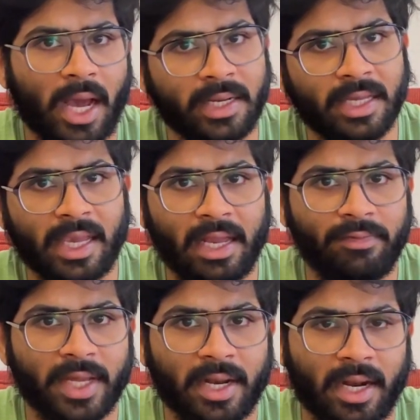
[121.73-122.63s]
அடுத்த
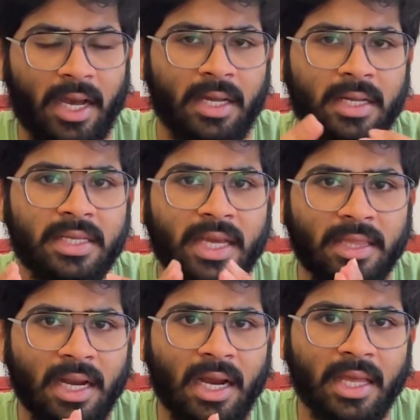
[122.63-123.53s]
கேள்வி என்னன்னா
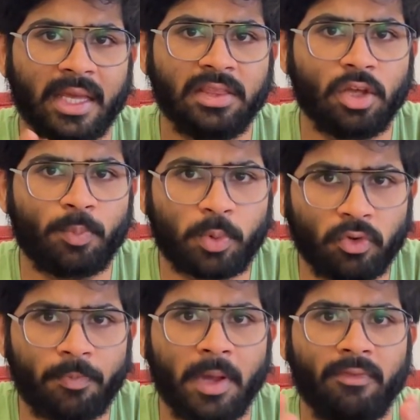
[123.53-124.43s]
எதனால எந்த
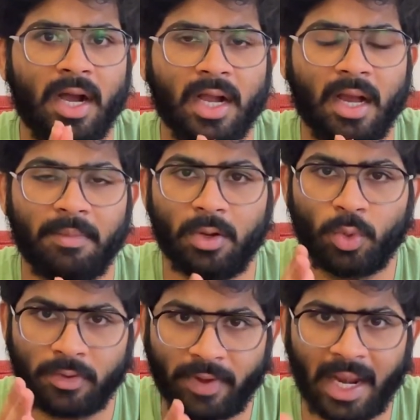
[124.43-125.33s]
ப்ரூஃப்மே வாங்காம
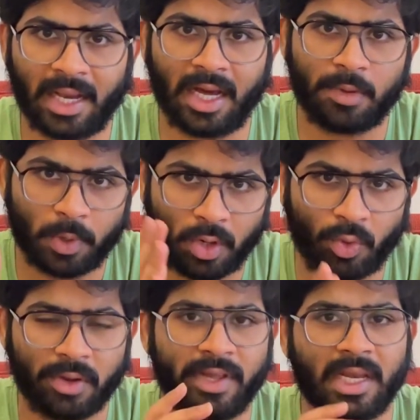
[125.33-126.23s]
ஒரு வேலைக்கார பொண்ணை
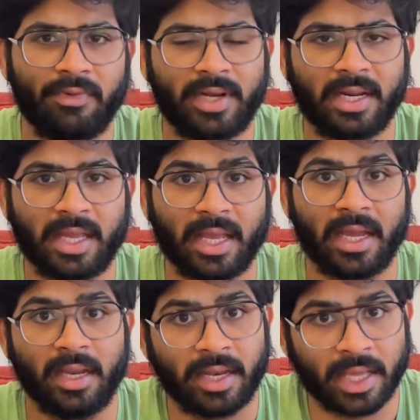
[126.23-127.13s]
உங்க வீட்டில் விட்டுருக்கீங்க
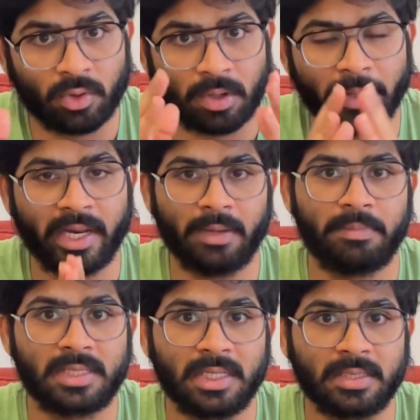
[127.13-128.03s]
நீங்க ஒரு பெரிய
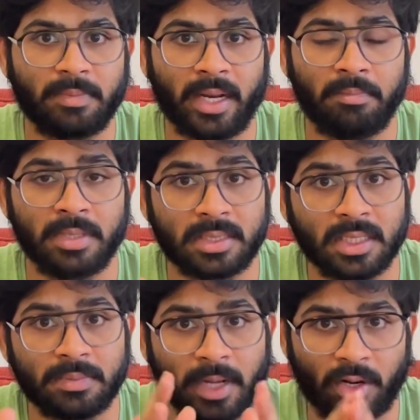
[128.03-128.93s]
பிஸ்னஸ் மேன்
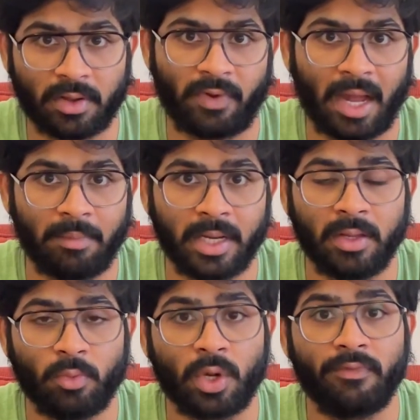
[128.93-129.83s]
பிஸ்னஸ் மேனோட ஃபேமிலி
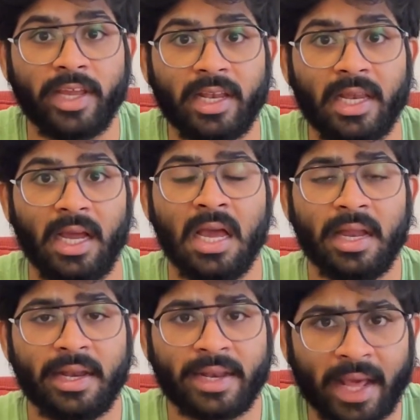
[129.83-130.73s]
உங்க வீட்டில்
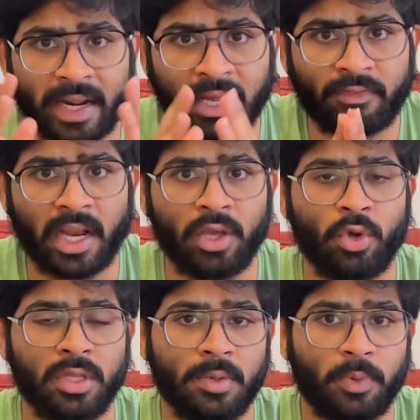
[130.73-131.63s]
நிறைய
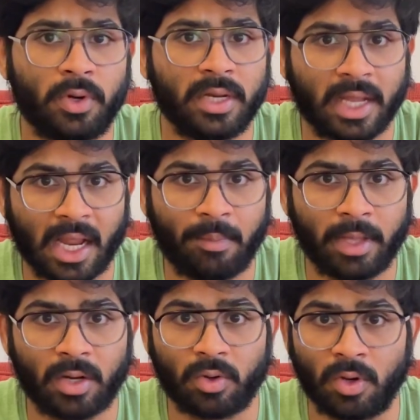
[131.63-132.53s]
விலையுறந்த பொருள் எல்லாமே
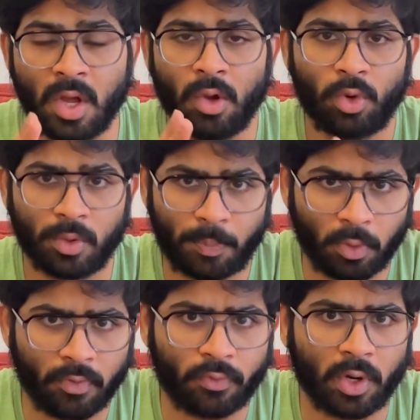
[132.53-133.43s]
இருக்கும் ஒரு
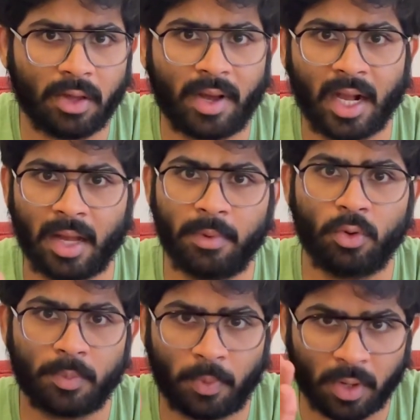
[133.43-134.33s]
ப்ரூஃப் கூட வாங்காம
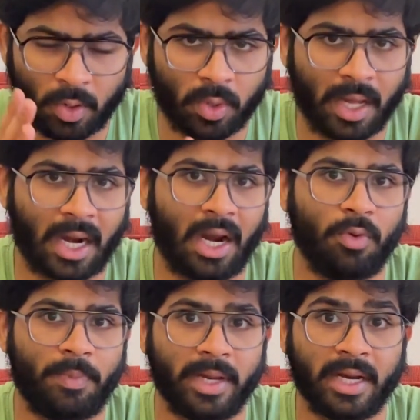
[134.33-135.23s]
ஒரு பொண்ணை உள்ளார
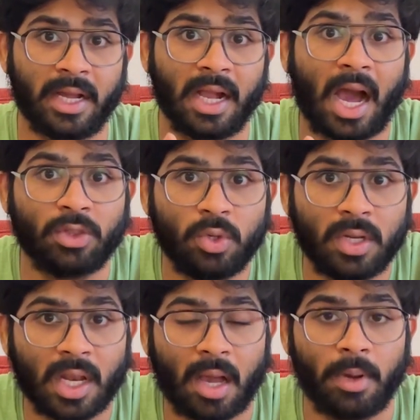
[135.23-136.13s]
அலோவ் பண்ணியிருக்கீங்க அதுவும்
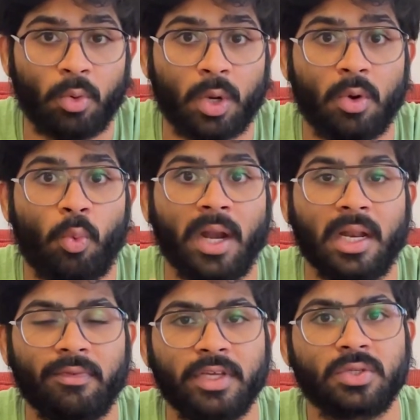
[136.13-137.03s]
இல்லாம உங்க
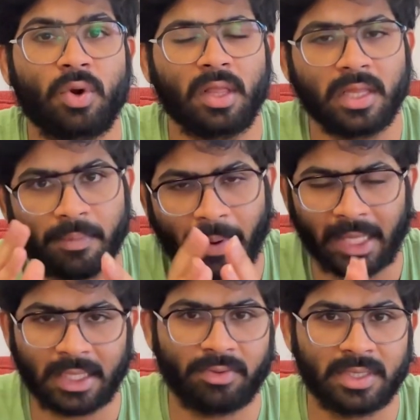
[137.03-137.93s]
ஒன்றரை வயசு குழந்தைய
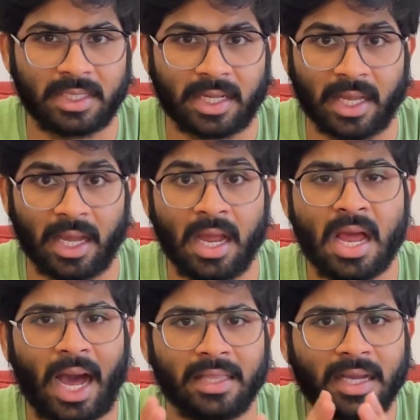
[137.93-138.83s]
பார்த்துக்க வச்சிருக்கீங்க
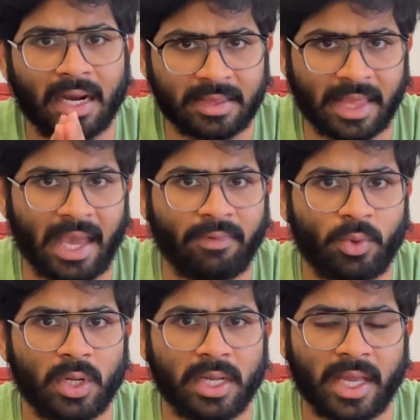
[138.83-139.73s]
அதுக்கான தேவை
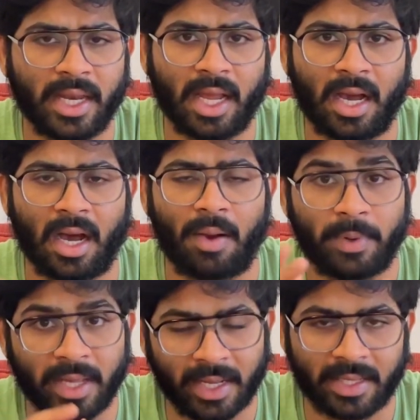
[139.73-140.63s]
உங்களுக்கு என்ன
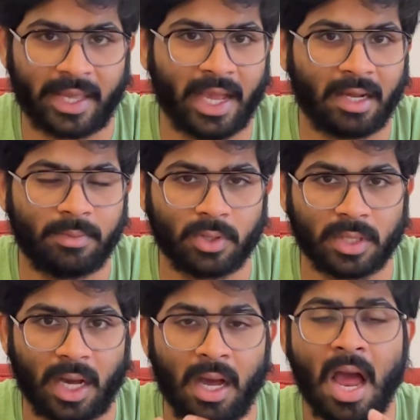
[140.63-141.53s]
அப்படிங்கறத கேட்கும் போது தான்